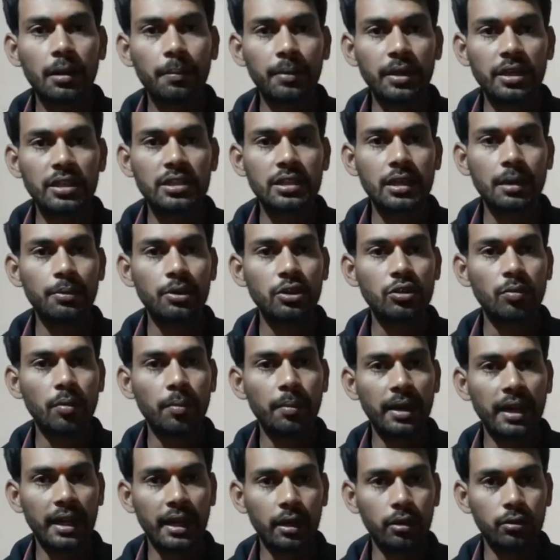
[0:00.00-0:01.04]
बीस के बीच में
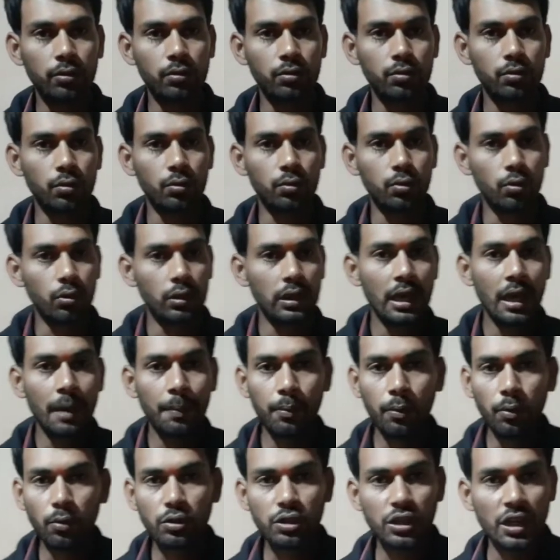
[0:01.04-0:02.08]
मिलेगा दोस्तों तो ये
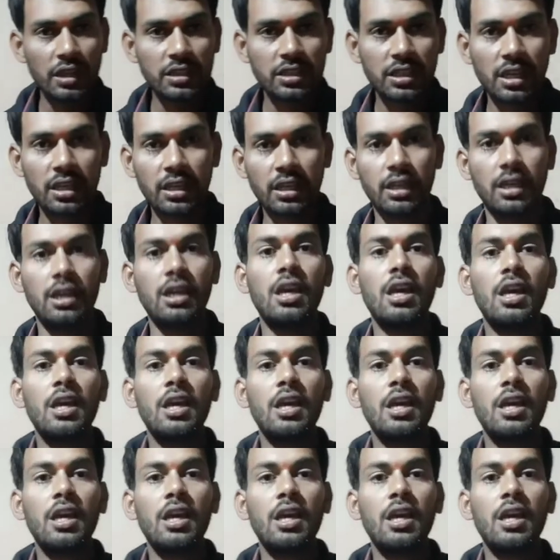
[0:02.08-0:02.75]
आप लोग जान जाइए